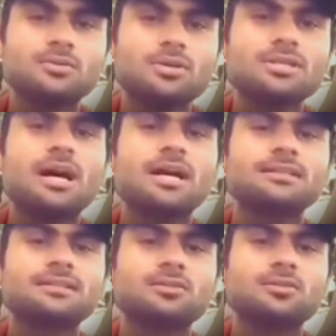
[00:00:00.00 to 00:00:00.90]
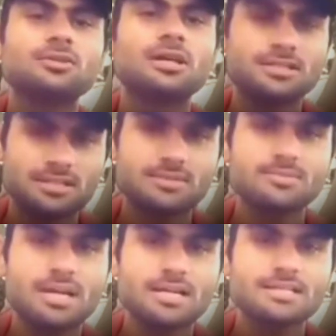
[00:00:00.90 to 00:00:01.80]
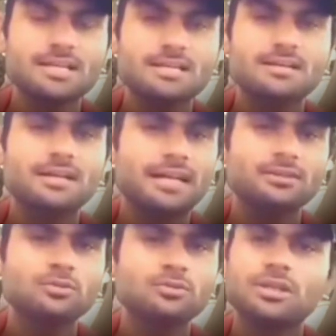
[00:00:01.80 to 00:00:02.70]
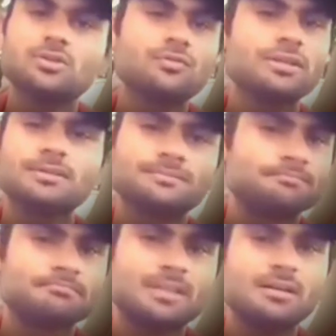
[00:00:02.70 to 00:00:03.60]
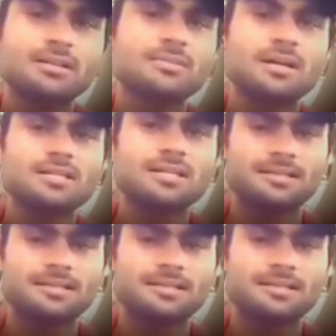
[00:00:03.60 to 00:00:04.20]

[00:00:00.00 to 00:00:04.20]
तो इस आयत को ढंग से समझाया जाए अगर है तो नहीं तो फिर गलत माना